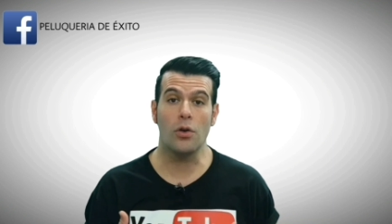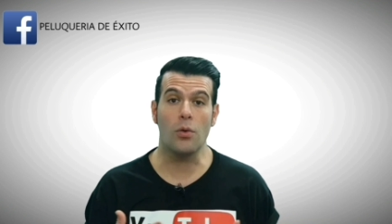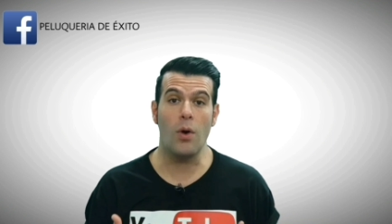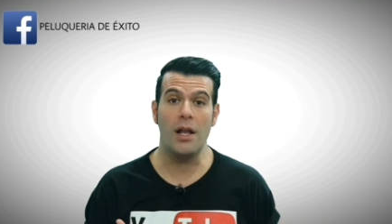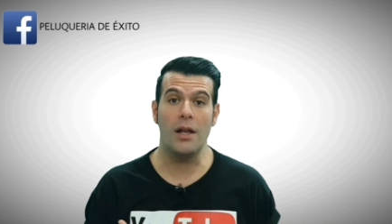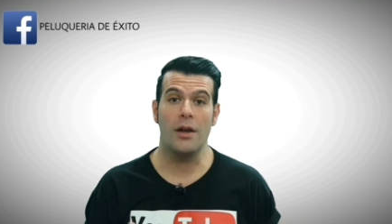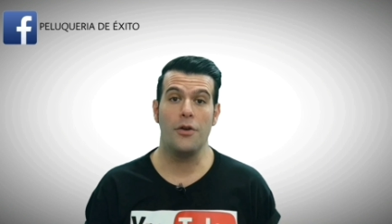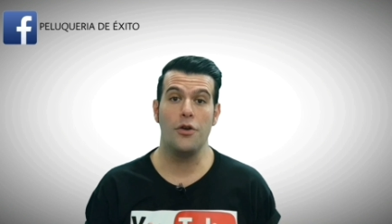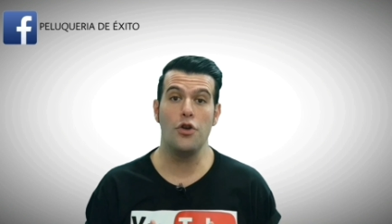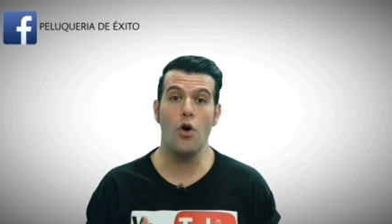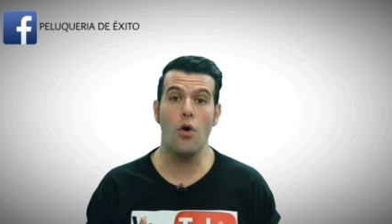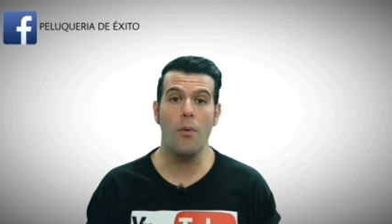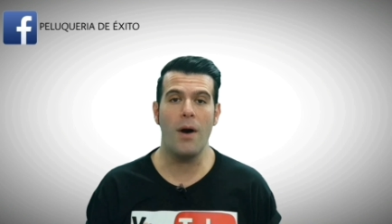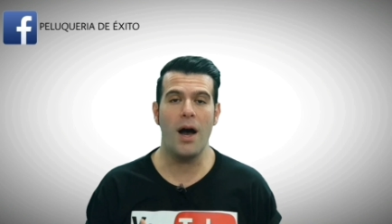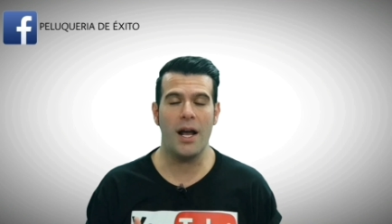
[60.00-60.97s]
con lo cual
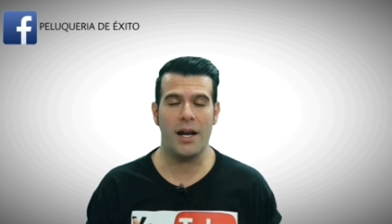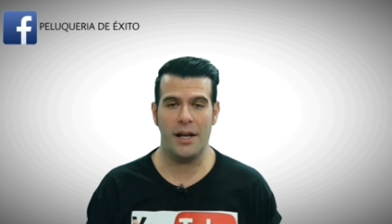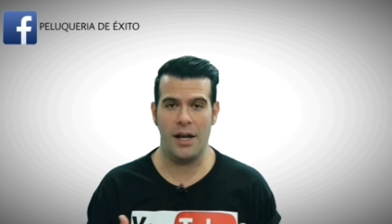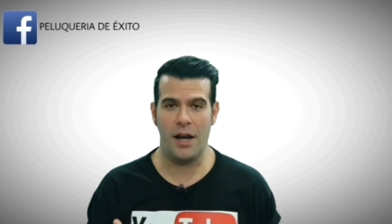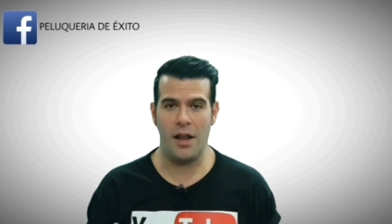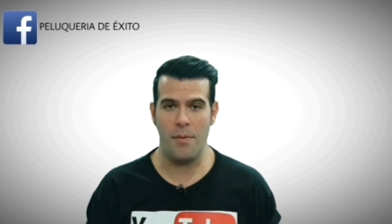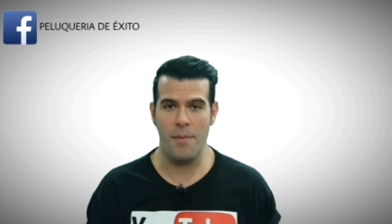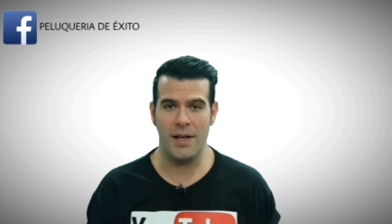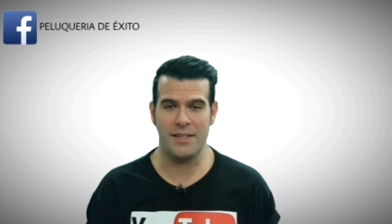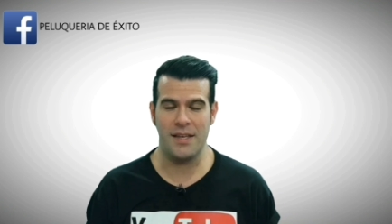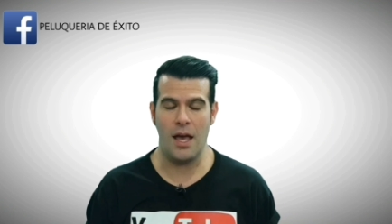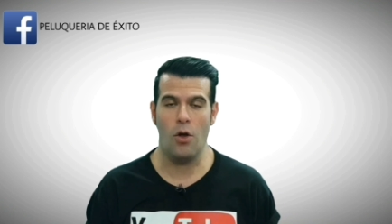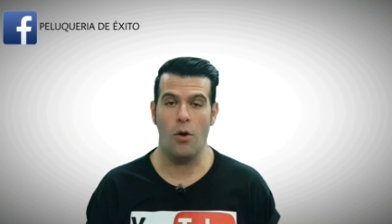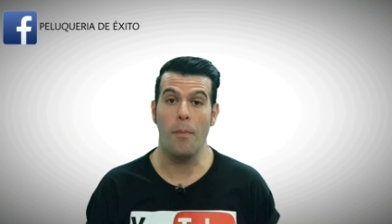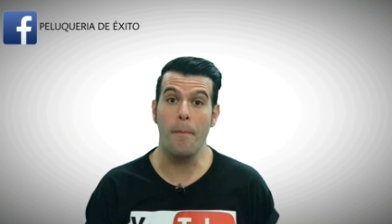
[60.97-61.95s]
no va a aclarar
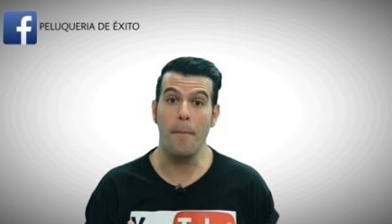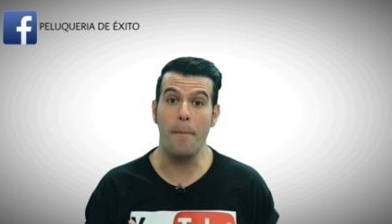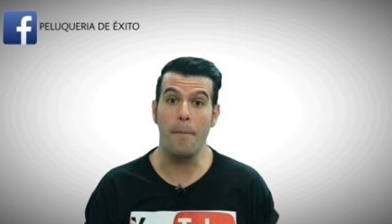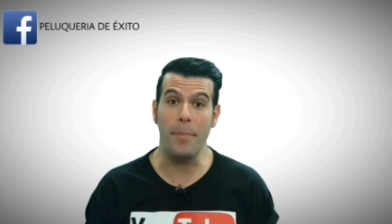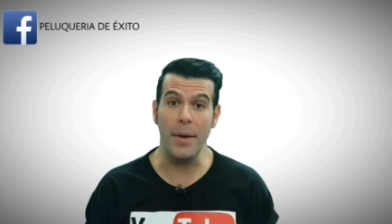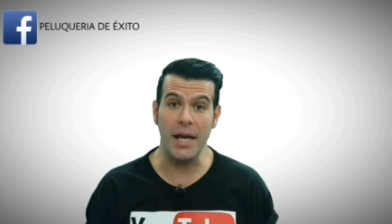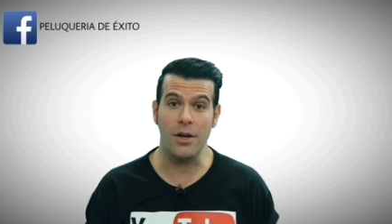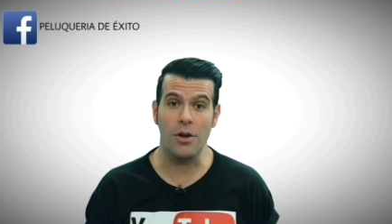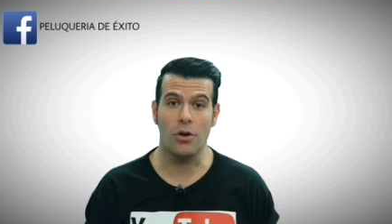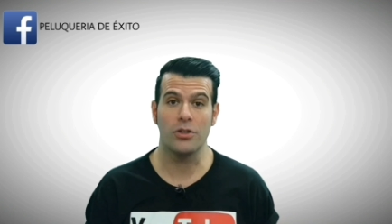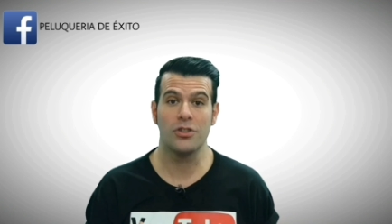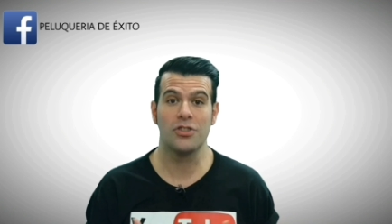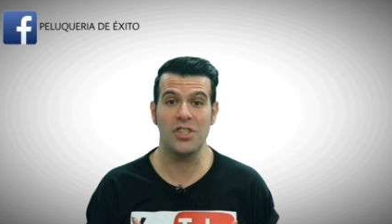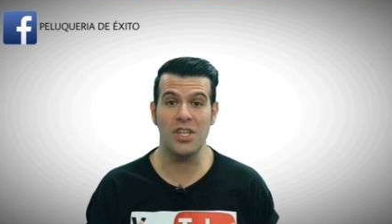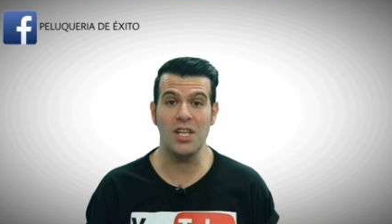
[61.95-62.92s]
demasiado. Pero
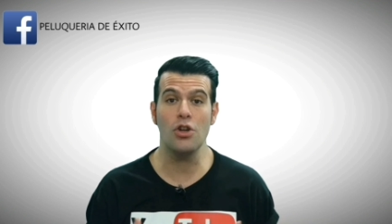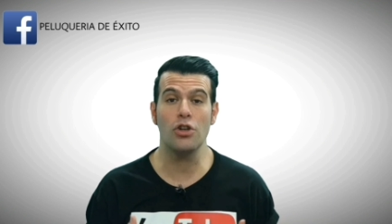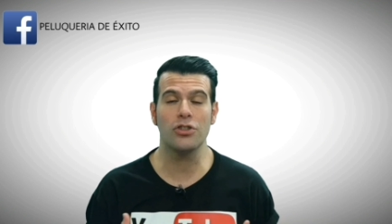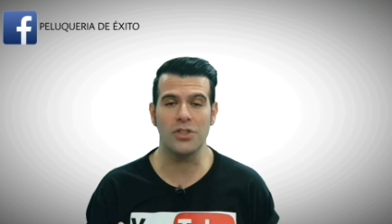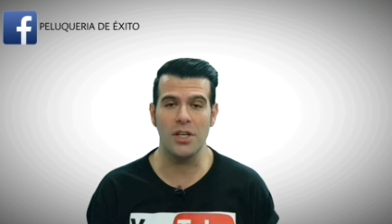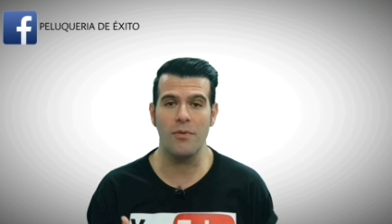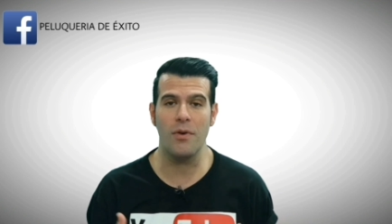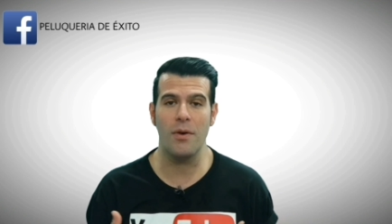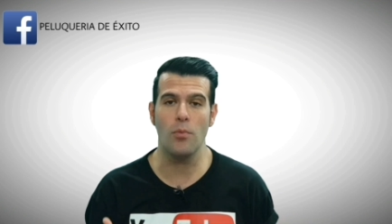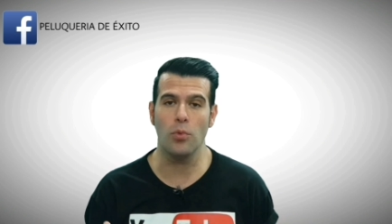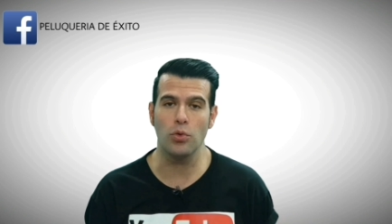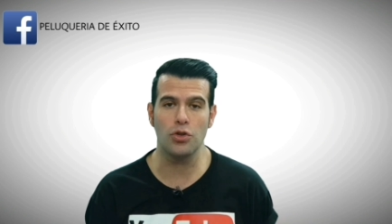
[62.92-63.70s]
sí nos sirve